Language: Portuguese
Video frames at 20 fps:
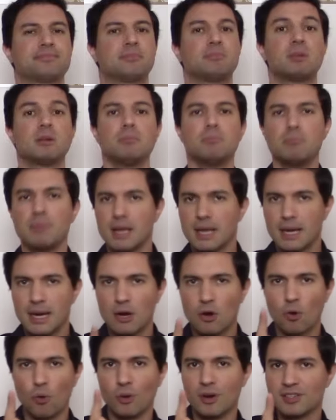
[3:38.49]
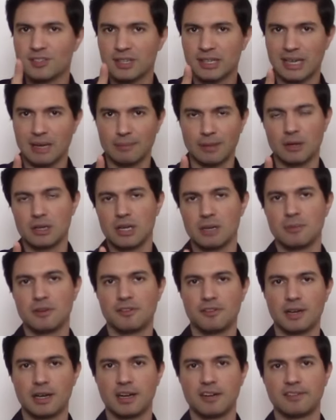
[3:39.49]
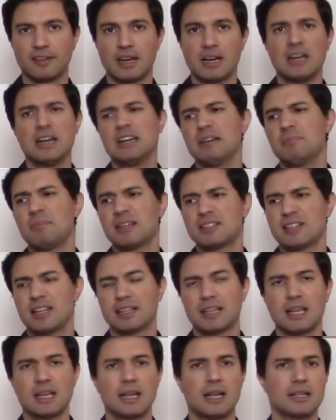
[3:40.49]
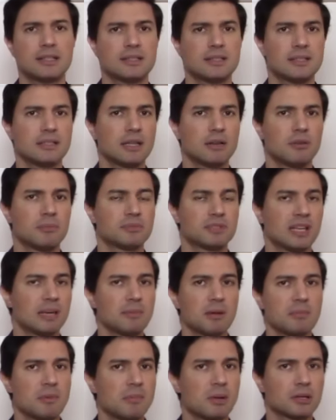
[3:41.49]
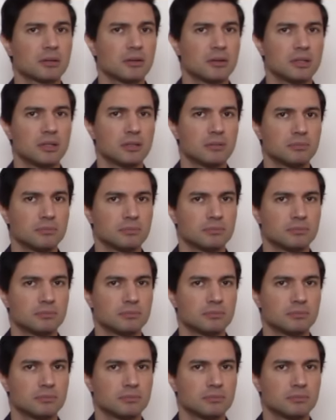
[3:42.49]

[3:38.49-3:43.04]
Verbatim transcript: Primeira coisa que a maioria me falava era: mas Satanás leu, sabe a Bíblia toda.